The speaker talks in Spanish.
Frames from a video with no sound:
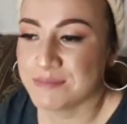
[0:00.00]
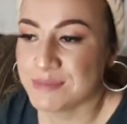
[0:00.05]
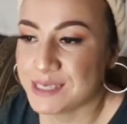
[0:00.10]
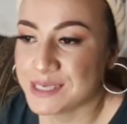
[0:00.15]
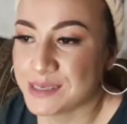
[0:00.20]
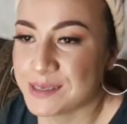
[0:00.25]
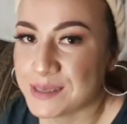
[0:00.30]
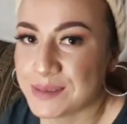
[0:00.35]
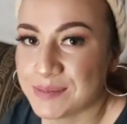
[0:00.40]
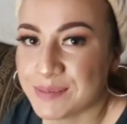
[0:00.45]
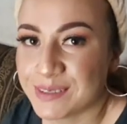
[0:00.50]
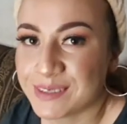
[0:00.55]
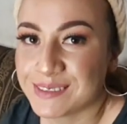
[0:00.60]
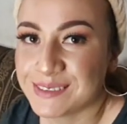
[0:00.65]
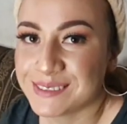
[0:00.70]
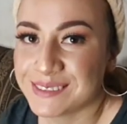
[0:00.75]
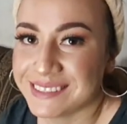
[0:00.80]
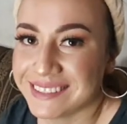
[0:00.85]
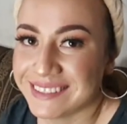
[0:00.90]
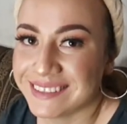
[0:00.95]
Así fue
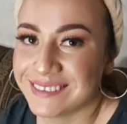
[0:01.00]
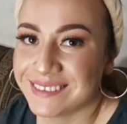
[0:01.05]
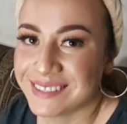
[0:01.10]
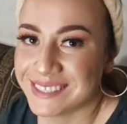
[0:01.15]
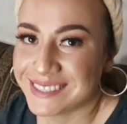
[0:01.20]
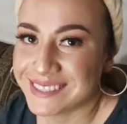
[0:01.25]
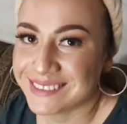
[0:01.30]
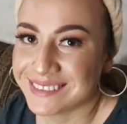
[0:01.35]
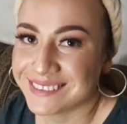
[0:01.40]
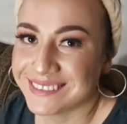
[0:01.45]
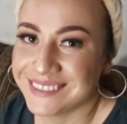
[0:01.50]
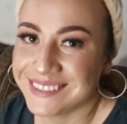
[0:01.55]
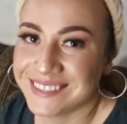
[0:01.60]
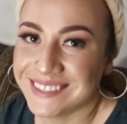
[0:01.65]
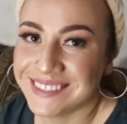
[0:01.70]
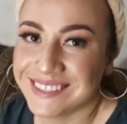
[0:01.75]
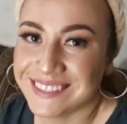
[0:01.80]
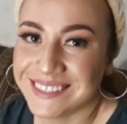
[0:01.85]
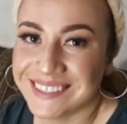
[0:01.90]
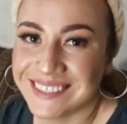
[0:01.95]
como quedó
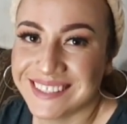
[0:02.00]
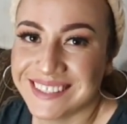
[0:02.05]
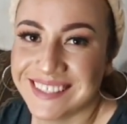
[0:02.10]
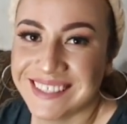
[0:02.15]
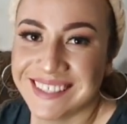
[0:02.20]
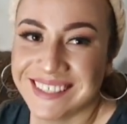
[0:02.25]
canche.